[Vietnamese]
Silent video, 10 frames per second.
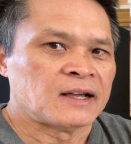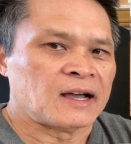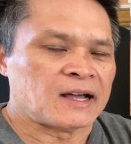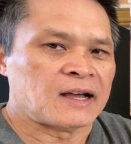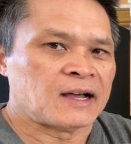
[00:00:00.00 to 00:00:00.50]

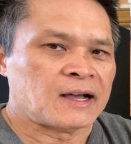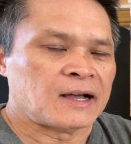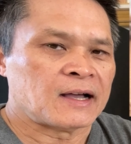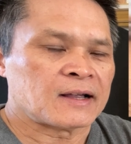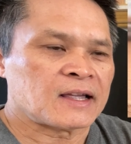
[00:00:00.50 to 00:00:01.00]

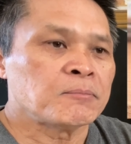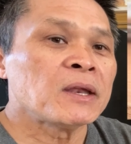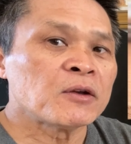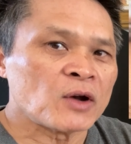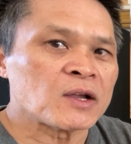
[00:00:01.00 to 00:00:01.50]
uh, cái
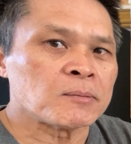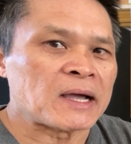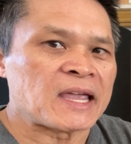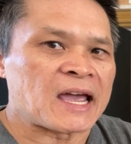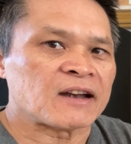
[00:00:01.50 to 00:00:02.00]
bit rate của bài nhạc